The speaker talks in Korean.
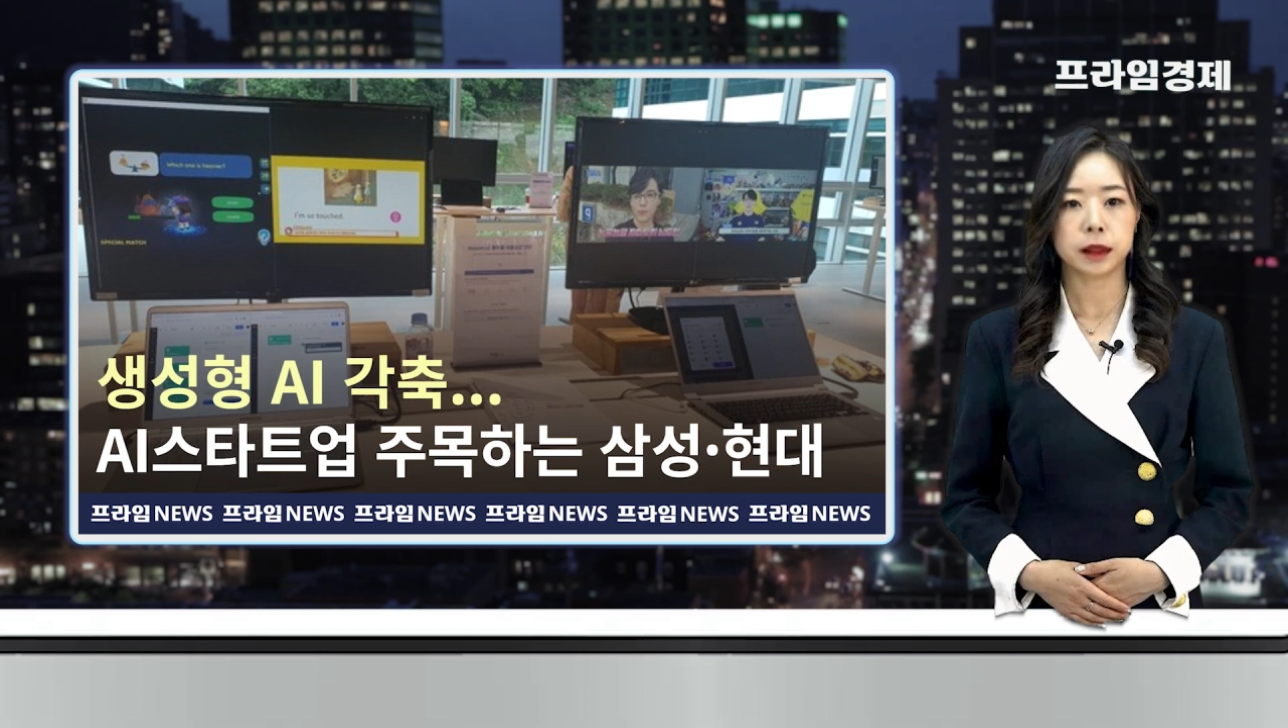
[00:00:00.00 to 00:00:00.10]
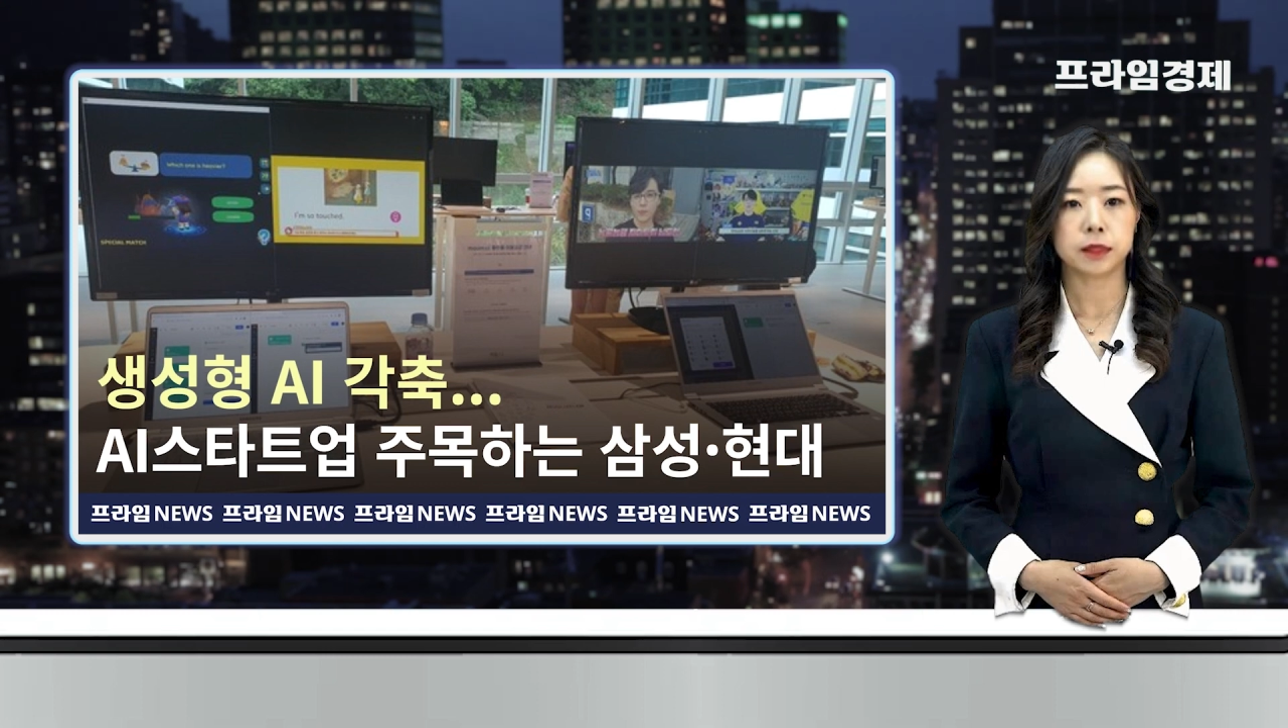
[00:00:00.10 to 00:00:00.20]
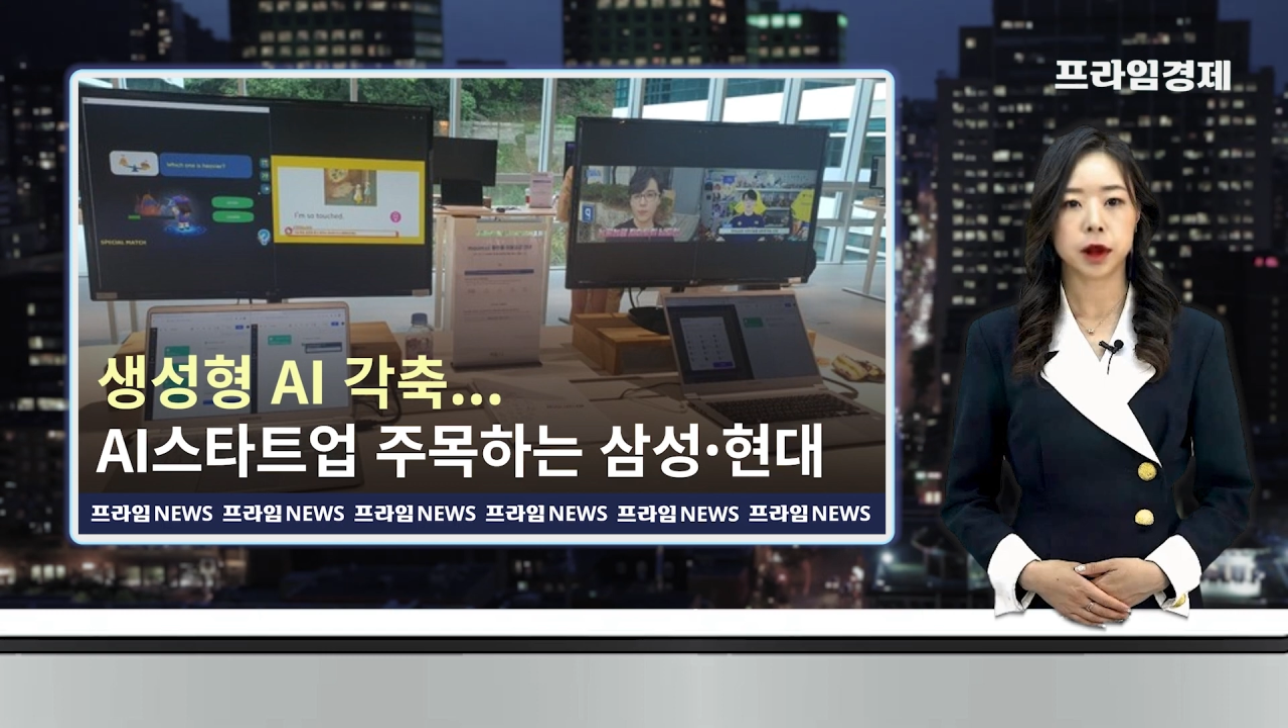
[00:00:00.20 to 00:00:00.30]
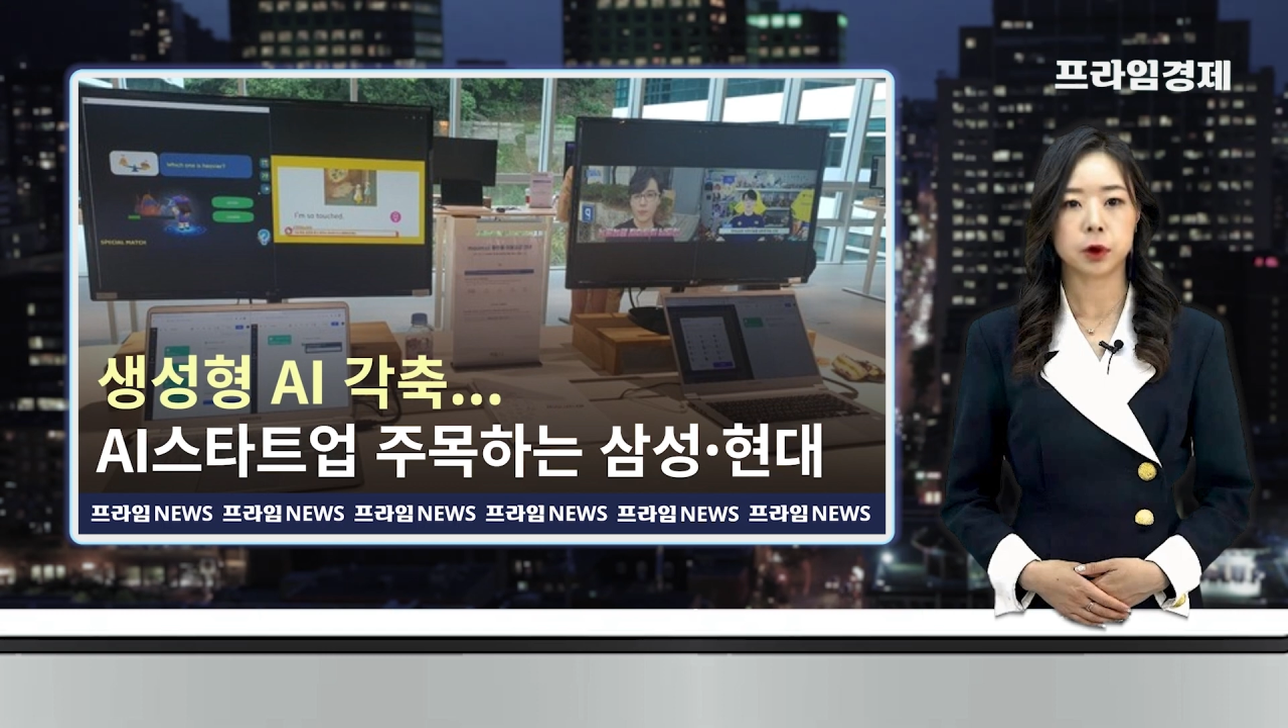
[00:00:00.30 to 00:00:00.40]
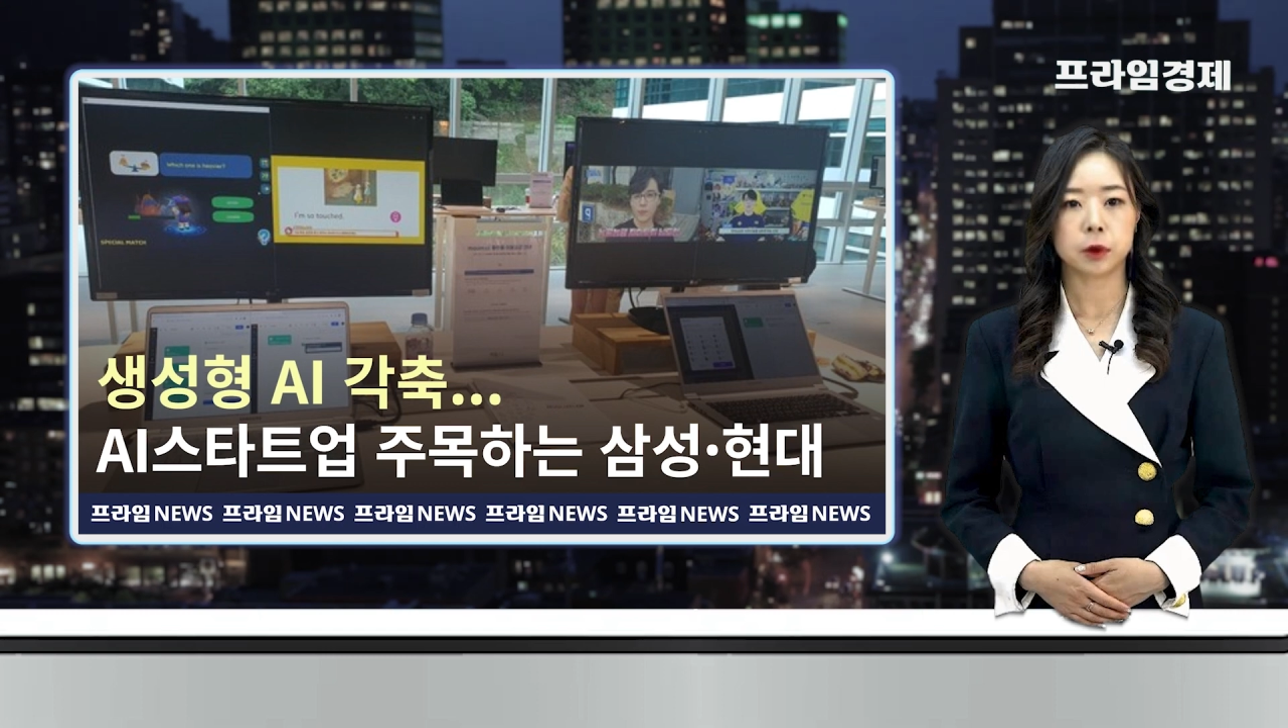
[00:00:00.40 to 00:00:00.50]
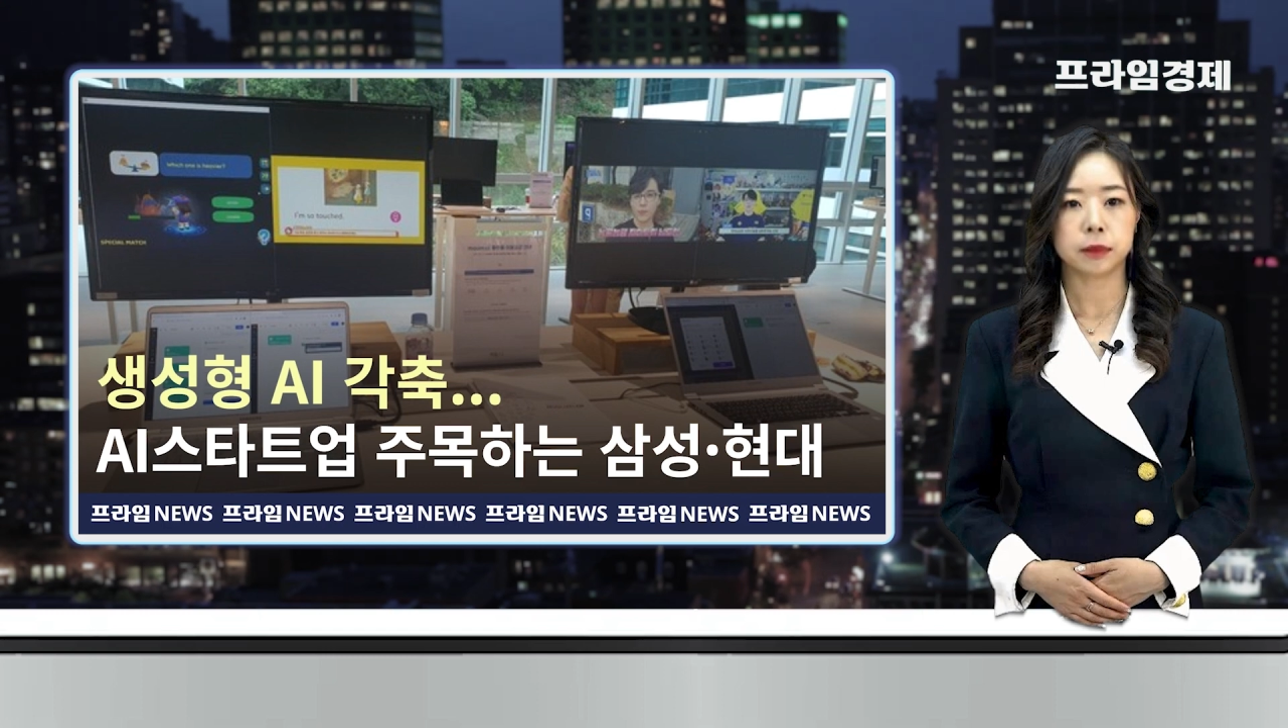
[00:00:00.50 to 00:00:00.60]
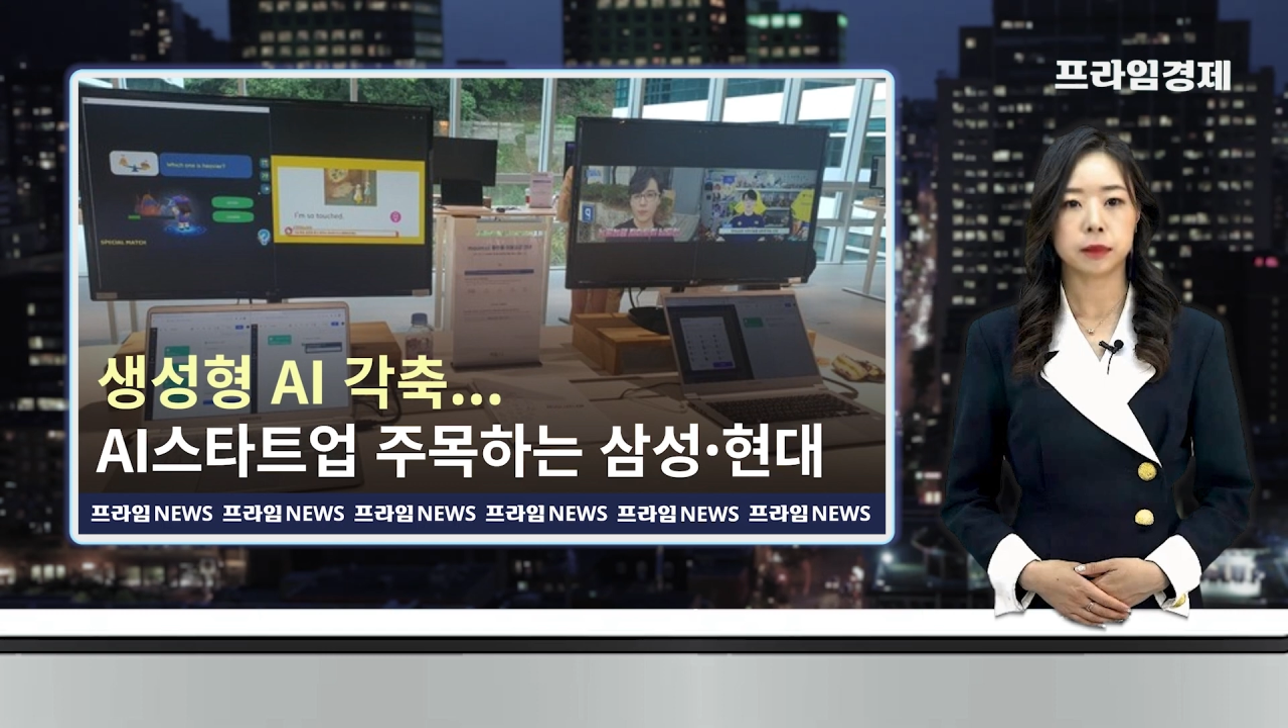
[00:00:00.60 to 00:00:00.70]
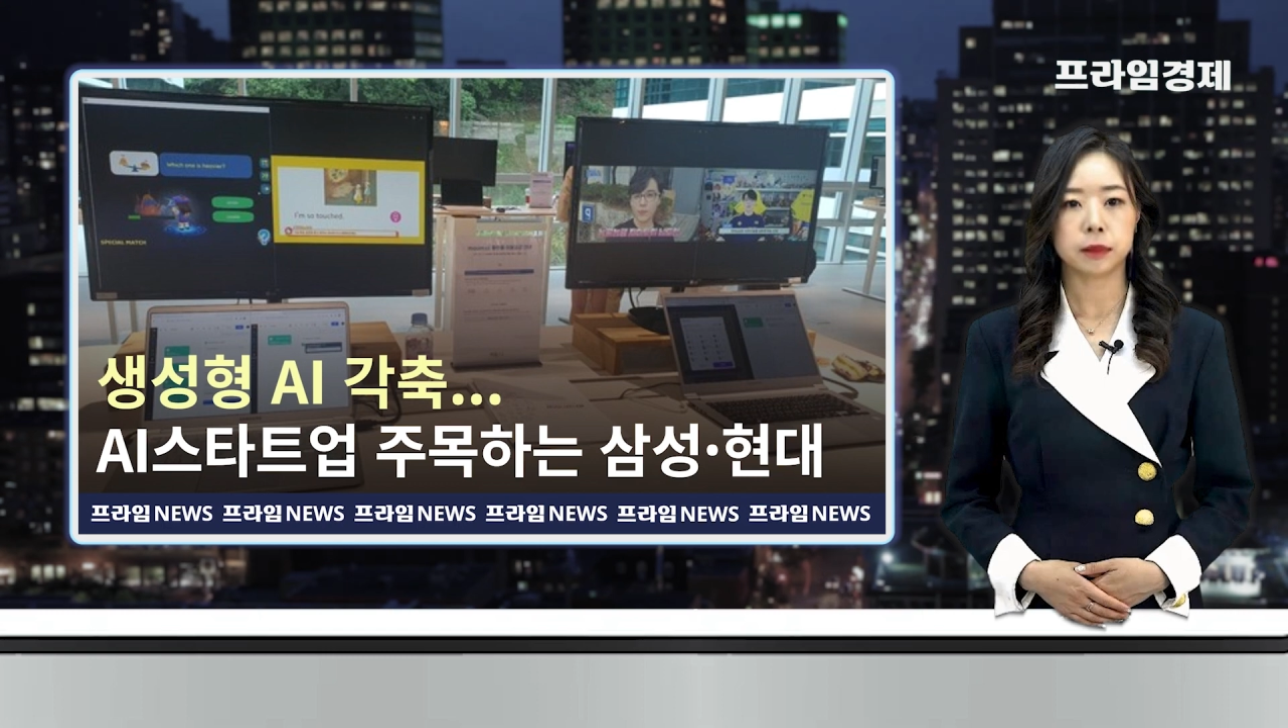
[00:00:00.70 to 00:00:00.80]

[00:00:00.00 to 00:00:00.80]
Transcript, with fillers: 있는데요.